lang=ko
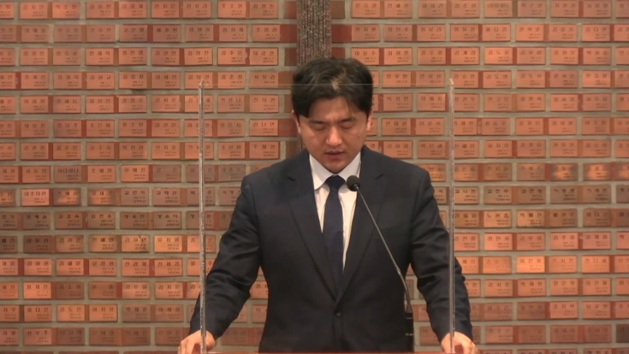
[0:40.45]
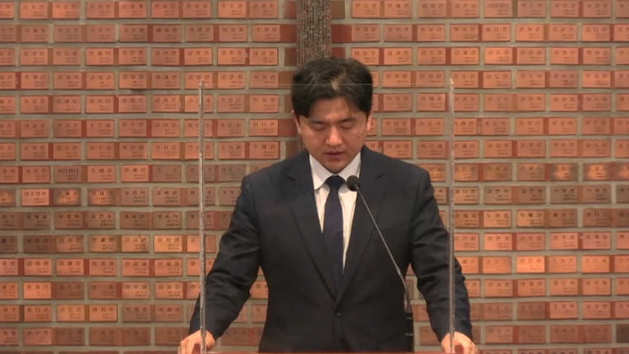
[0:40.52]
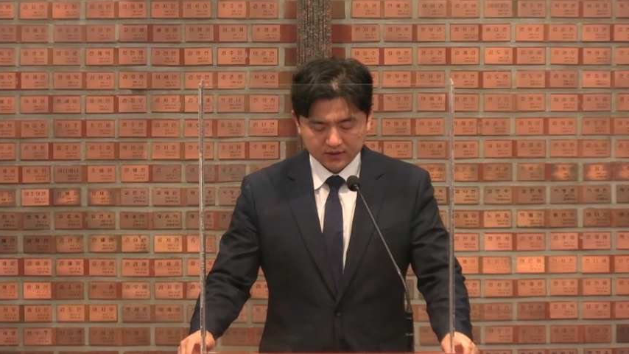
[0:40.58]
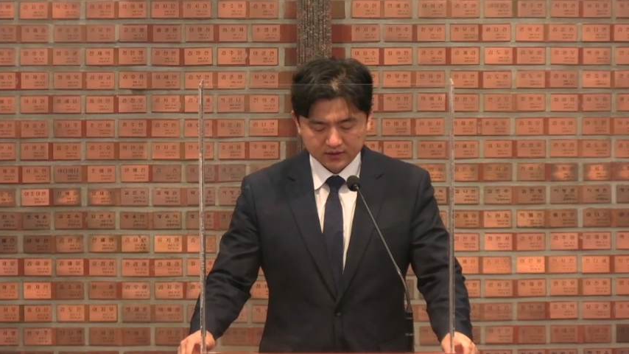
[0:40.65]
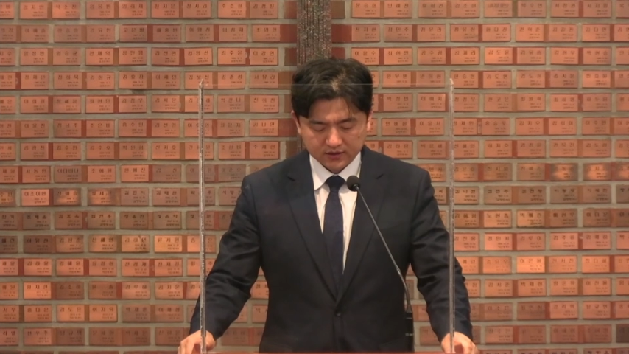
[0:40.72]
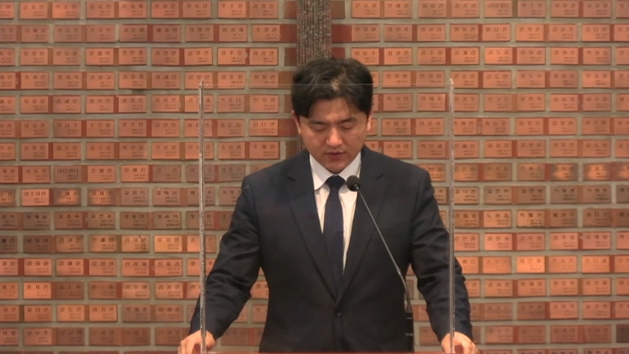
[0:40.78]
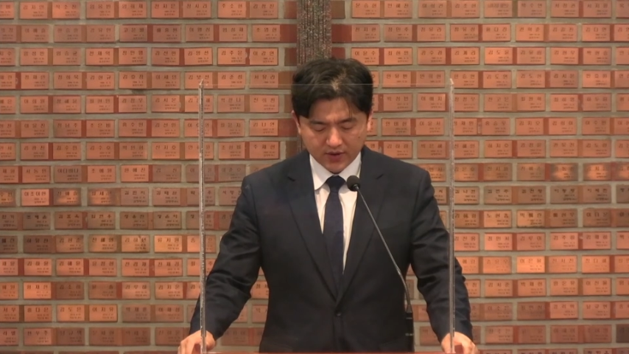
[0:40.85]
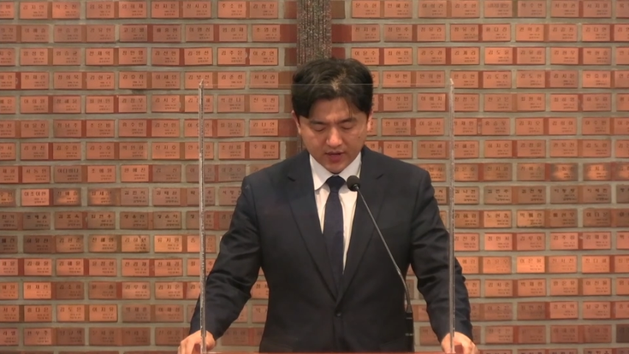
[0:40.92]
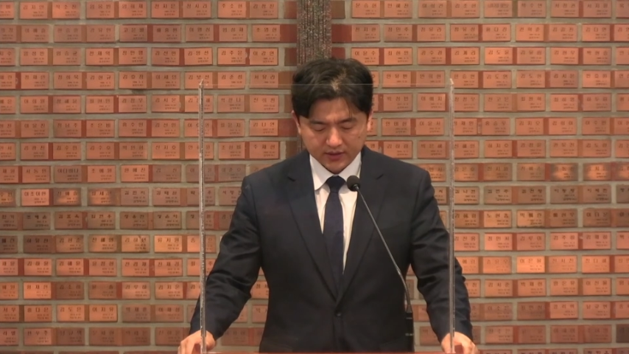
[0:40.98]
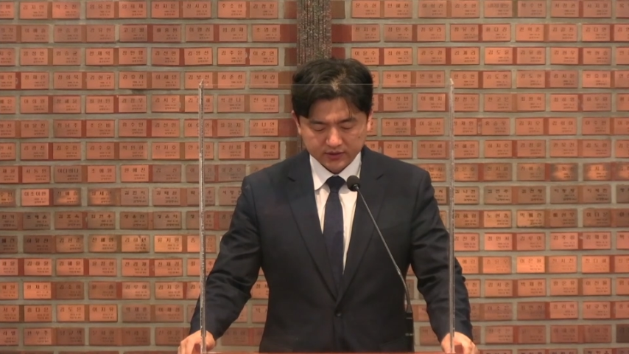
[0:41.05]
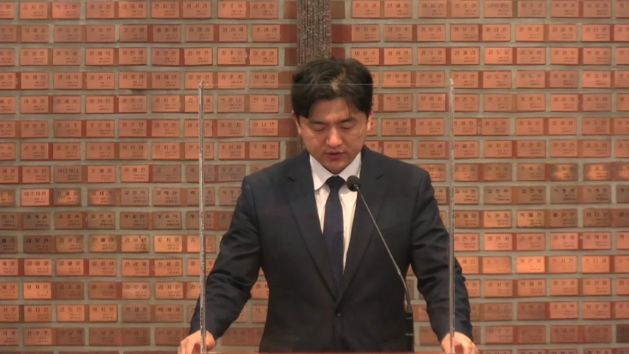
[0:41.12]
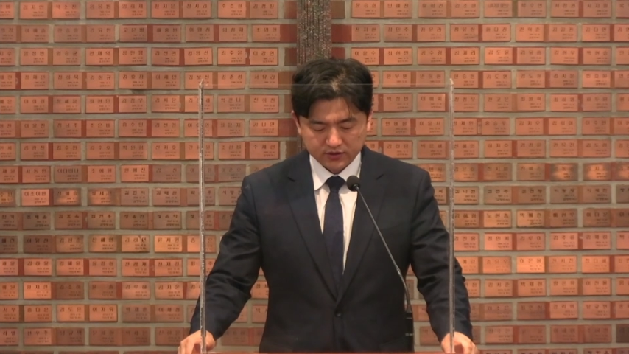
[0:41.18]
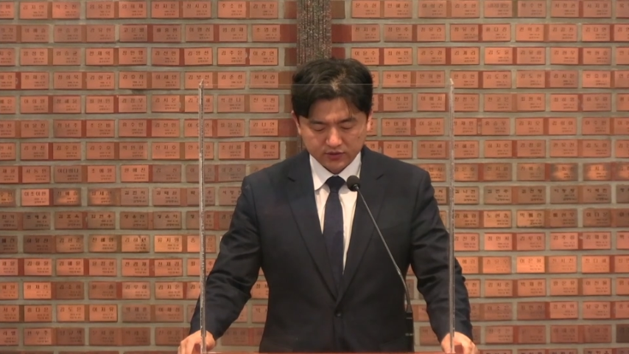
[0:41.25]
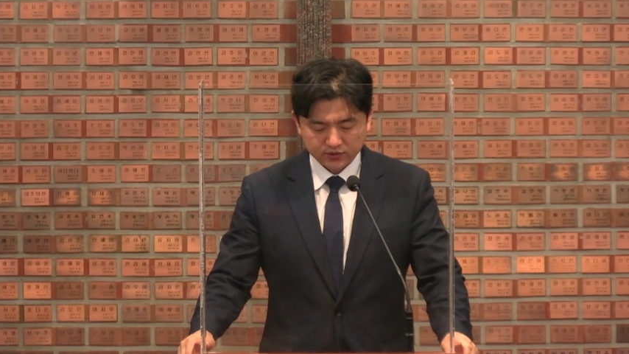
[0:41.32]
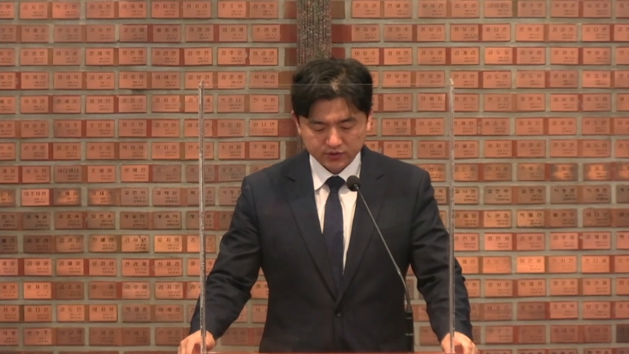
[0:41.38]
그
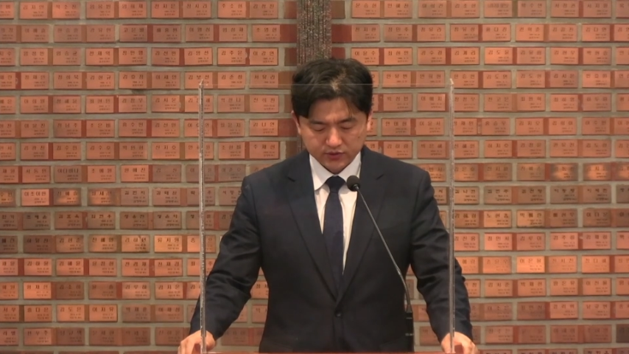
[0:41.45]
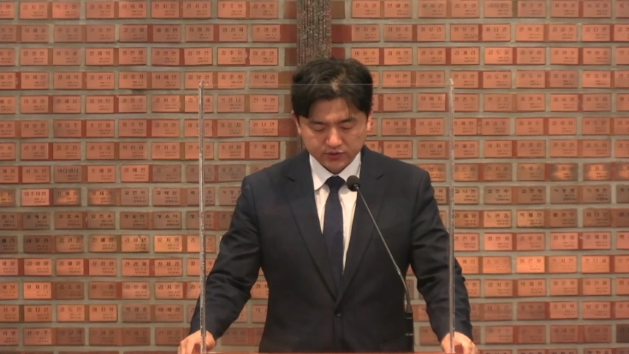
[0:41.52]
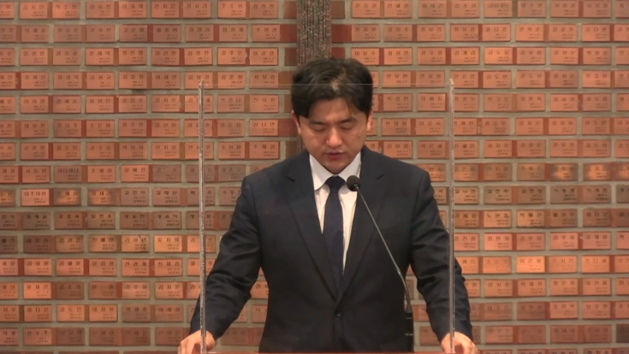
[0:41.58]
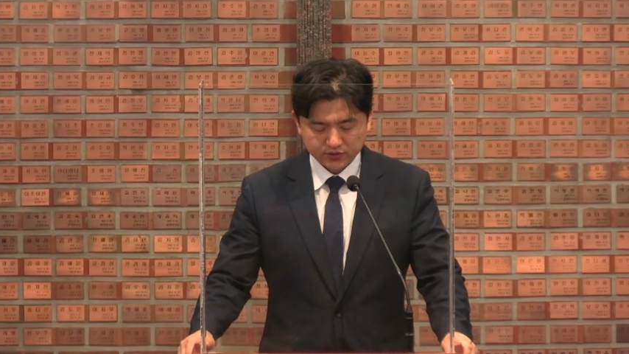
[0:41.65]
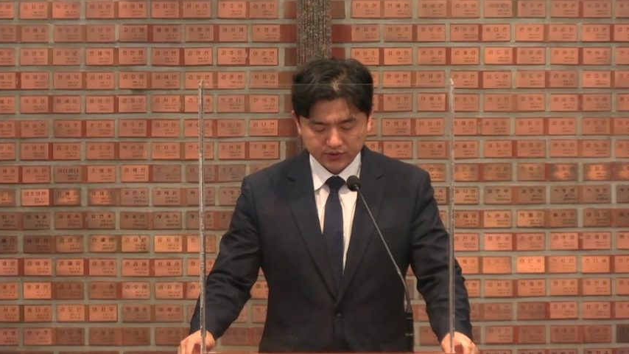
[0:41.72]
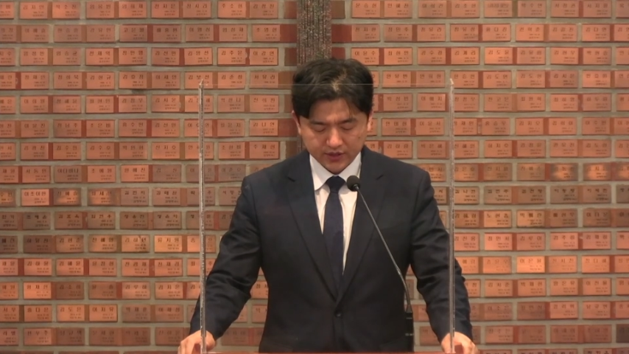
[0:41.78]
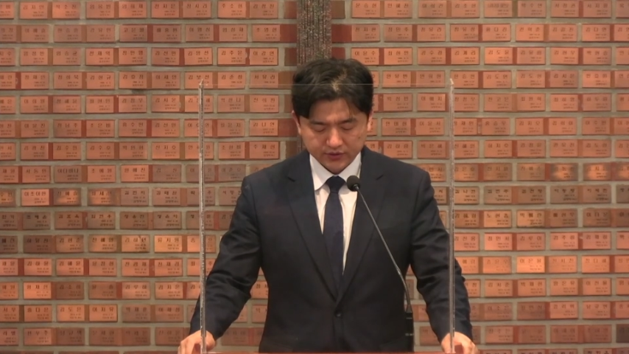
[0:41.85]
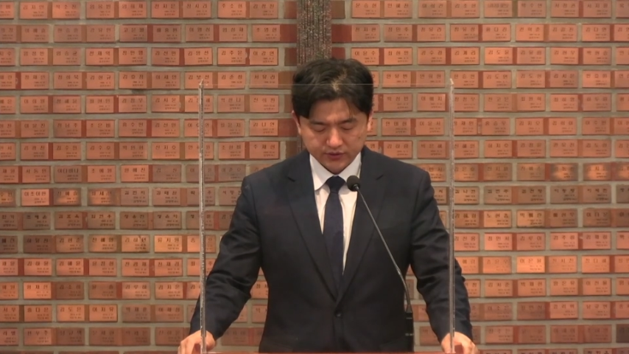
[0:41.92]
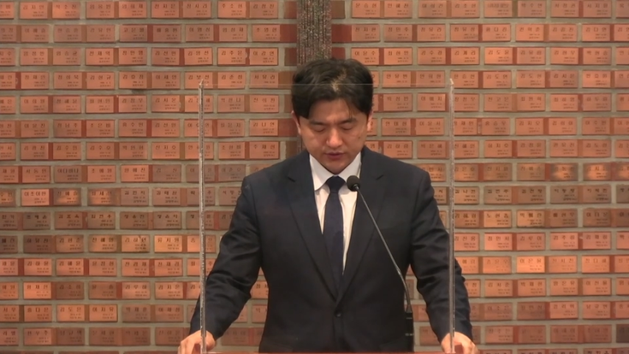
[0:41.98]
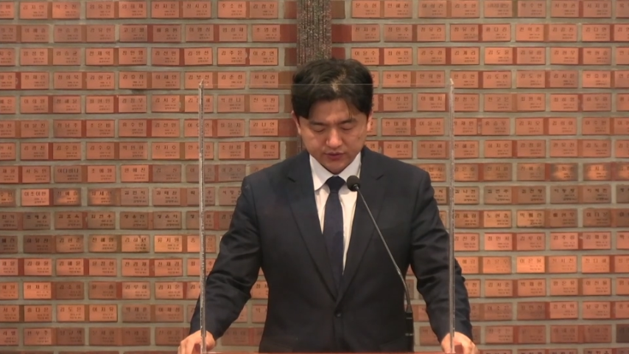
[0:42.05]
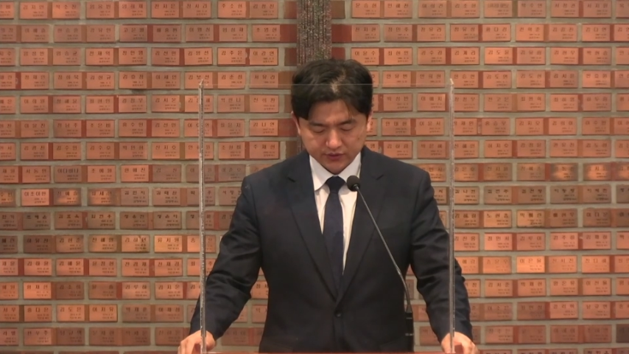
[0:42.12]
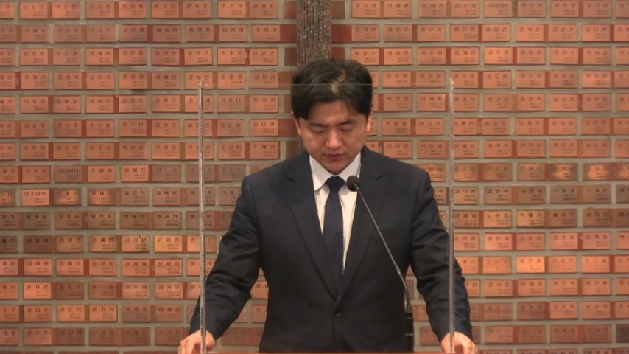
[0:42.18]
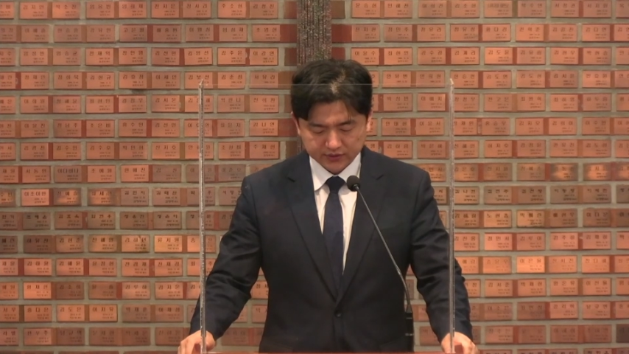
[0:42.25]
외아들 우리 주 예수